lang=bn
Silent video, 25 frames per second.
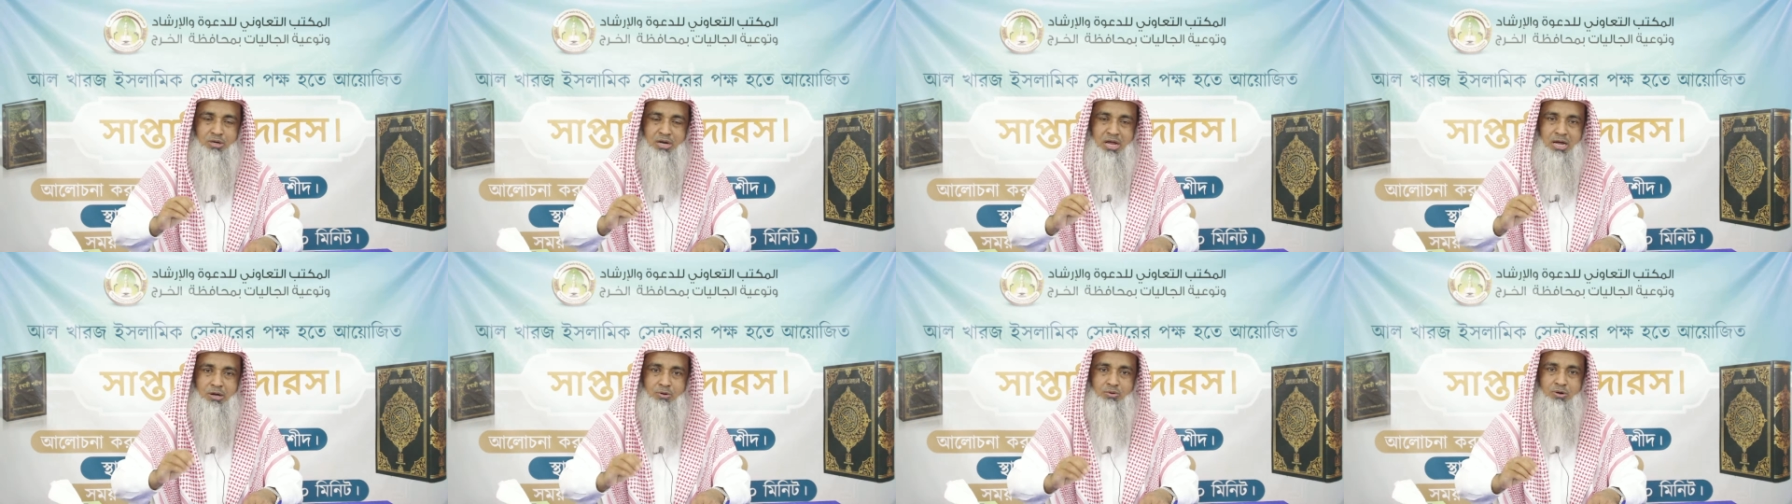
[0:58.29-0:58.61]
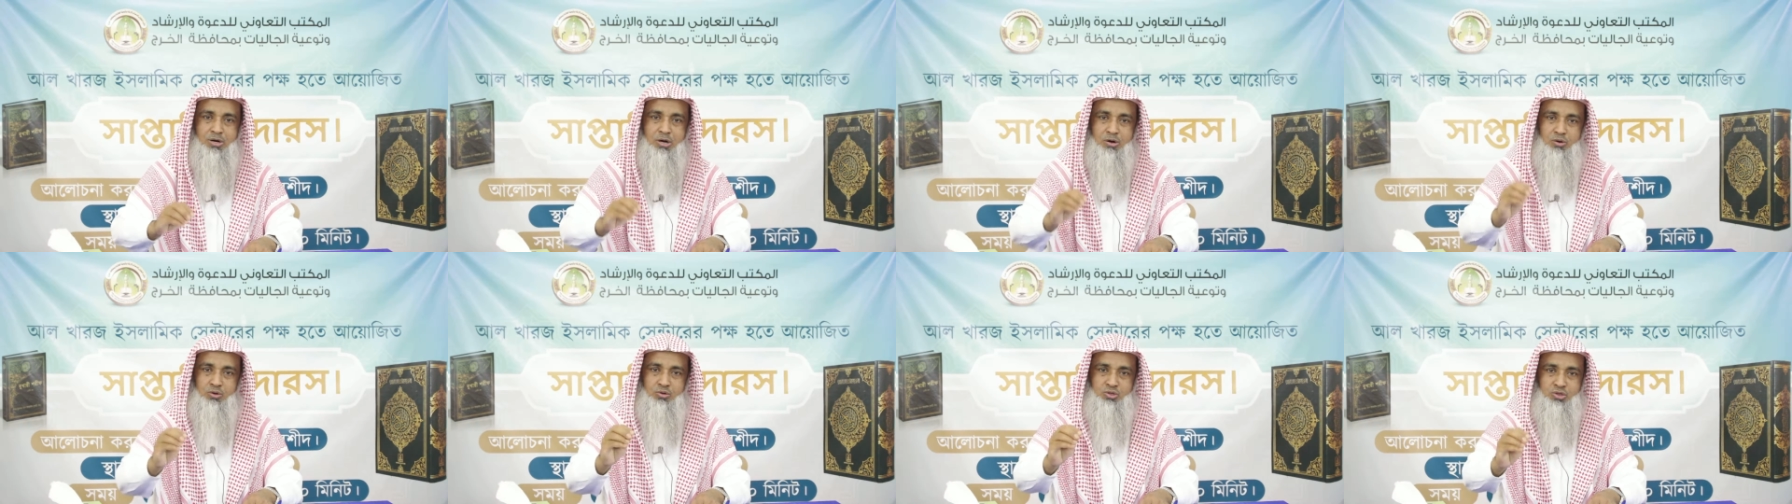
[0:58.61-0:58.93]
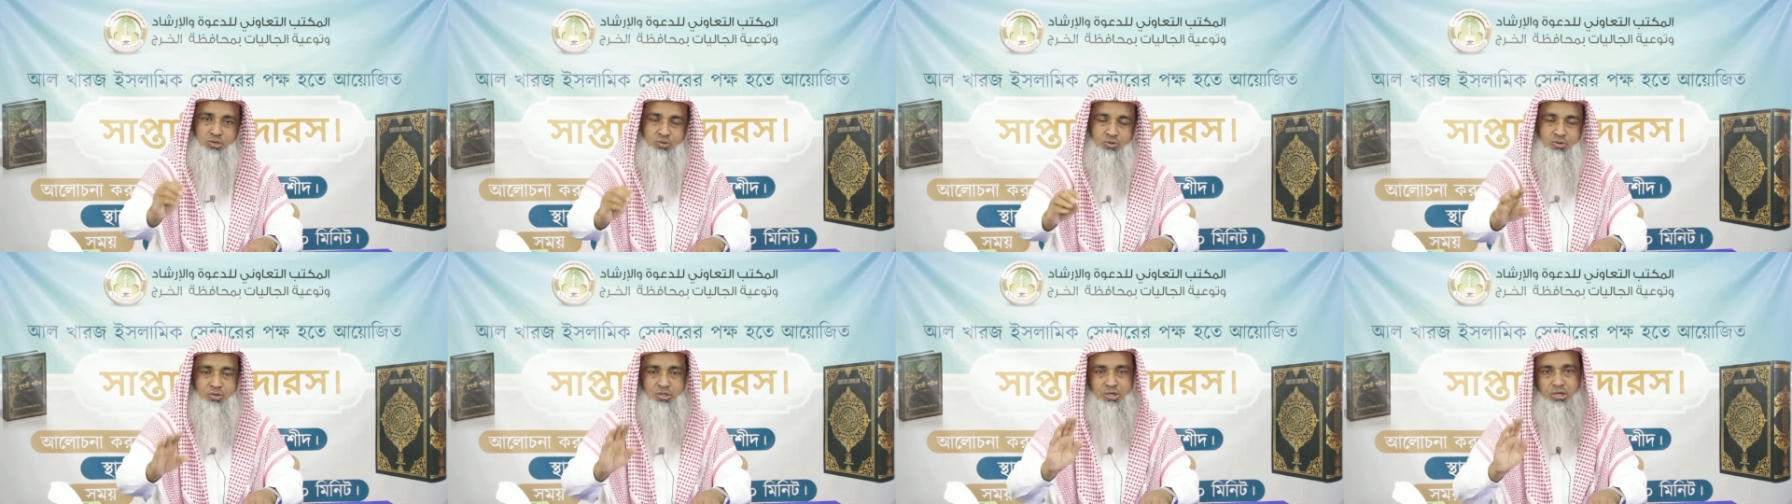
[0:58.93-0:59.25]
না করার
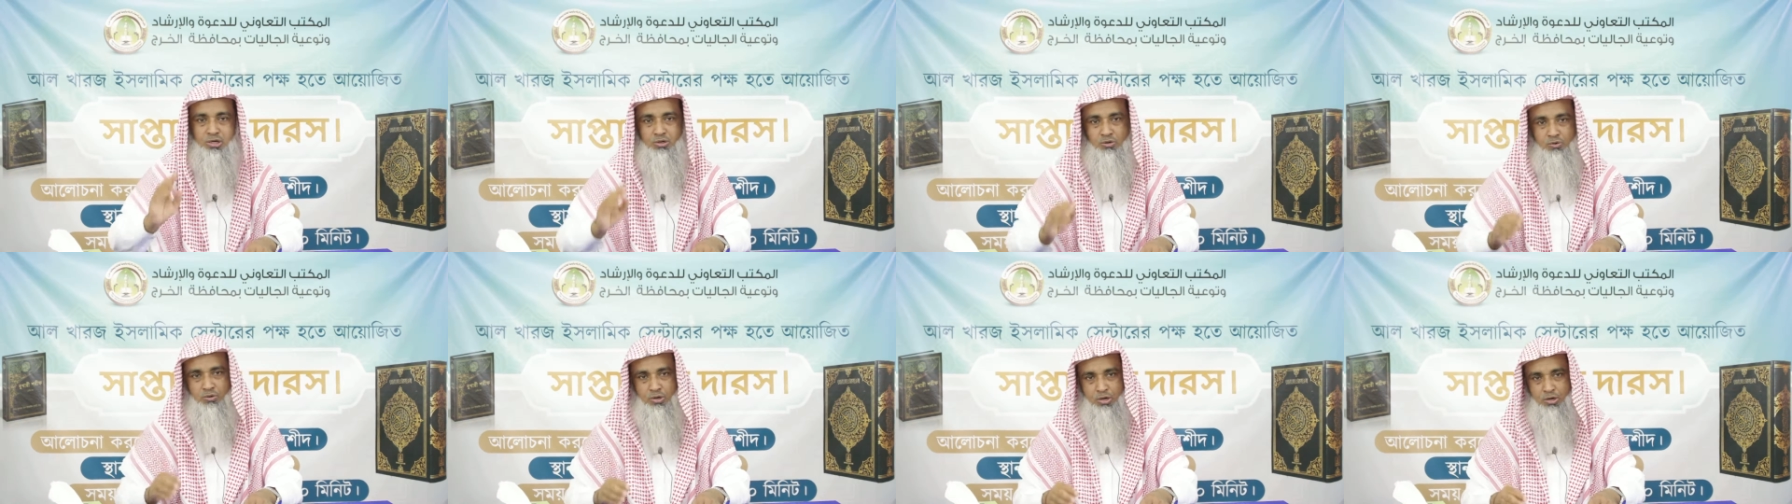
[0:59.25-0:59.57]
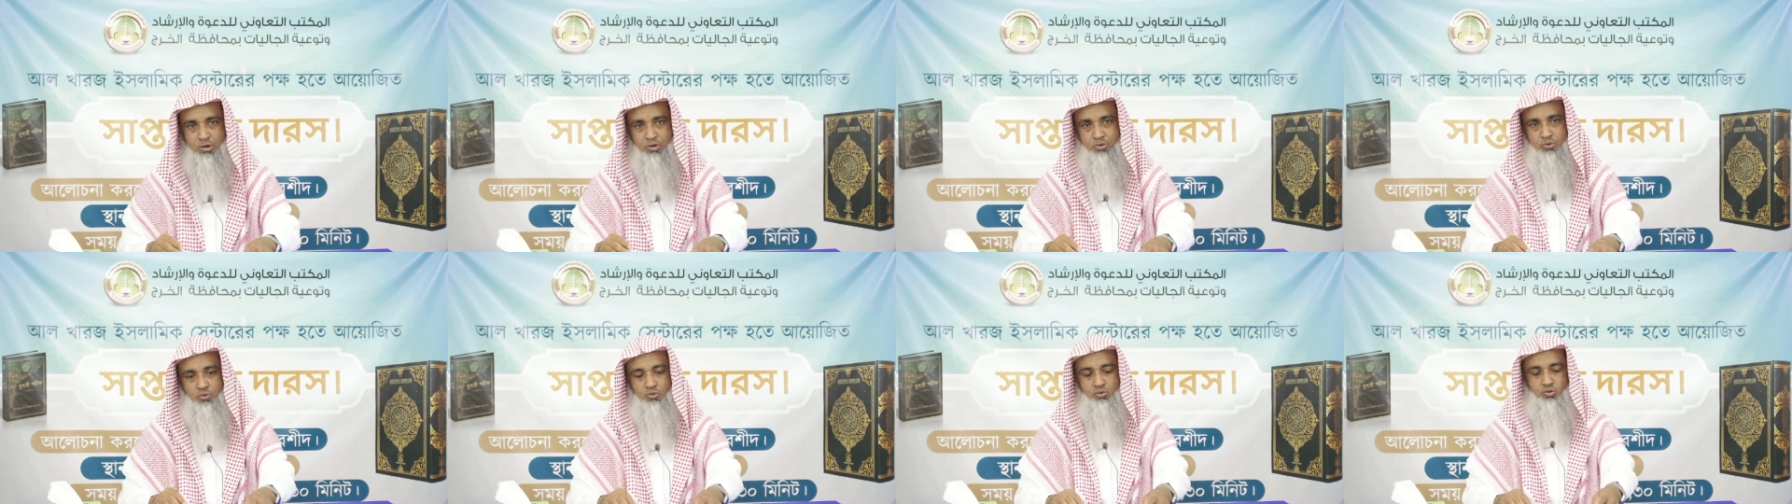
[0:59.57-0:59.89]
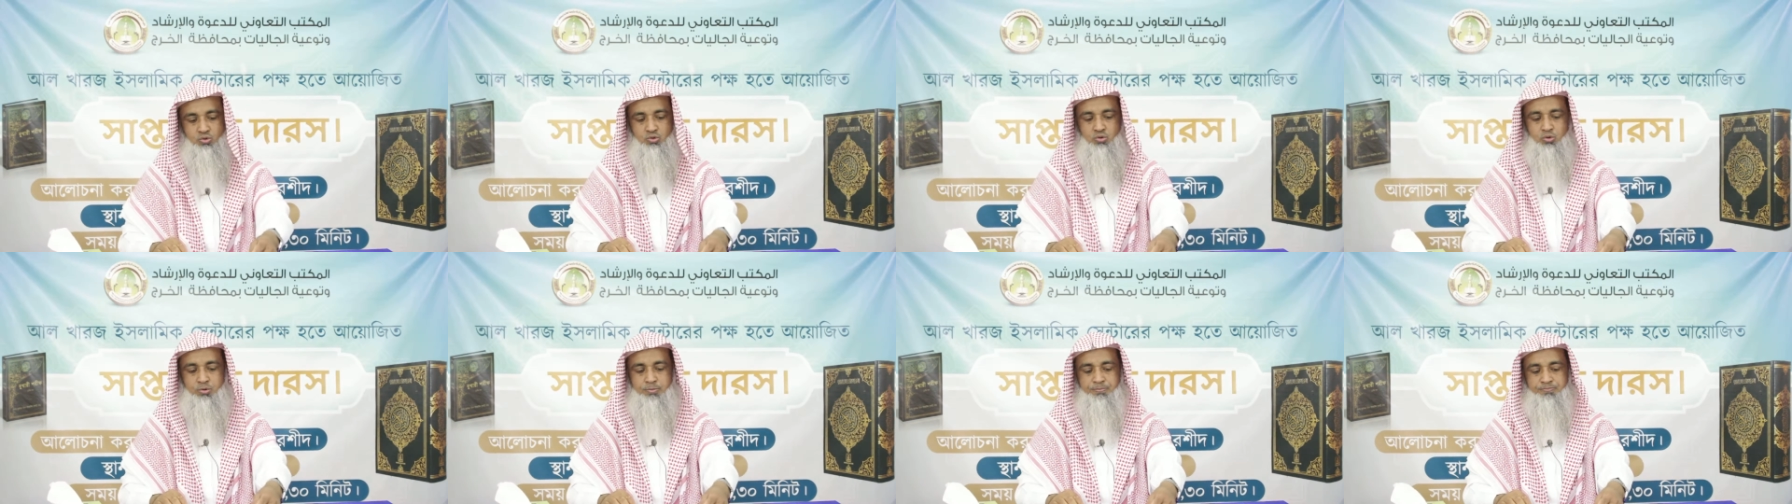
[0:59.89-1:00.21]
নসিহত কেন করার
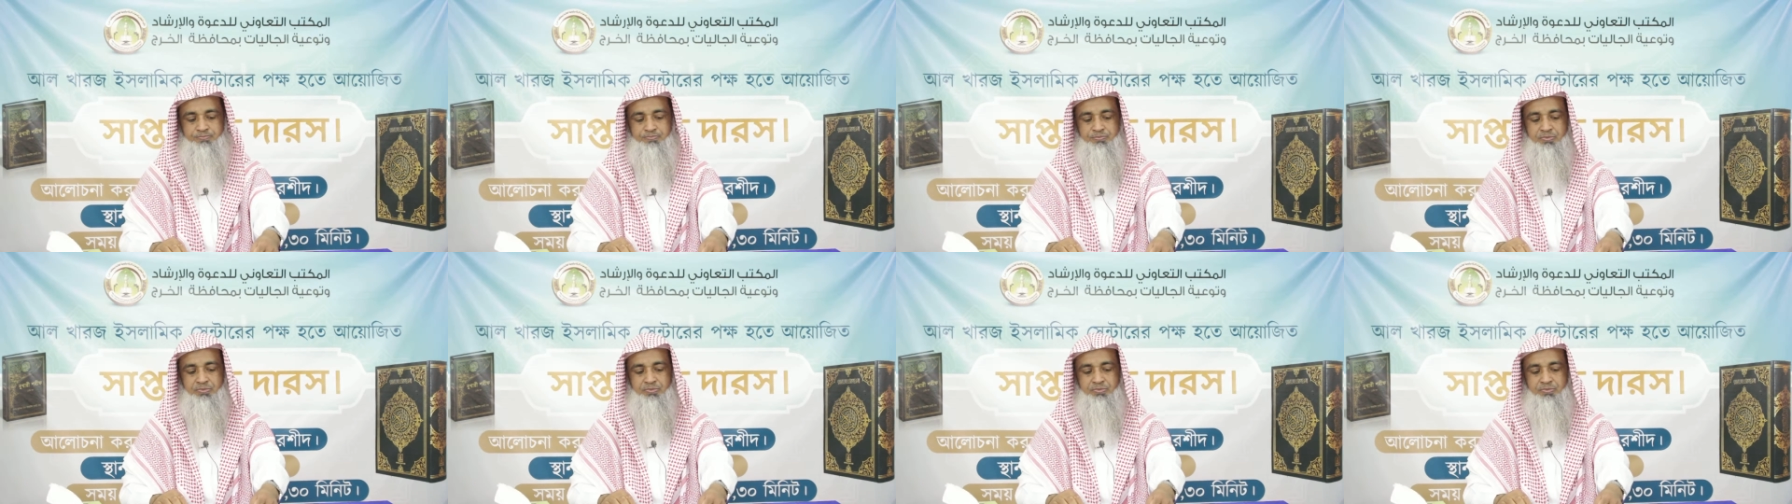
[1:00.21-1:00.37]
উত্তর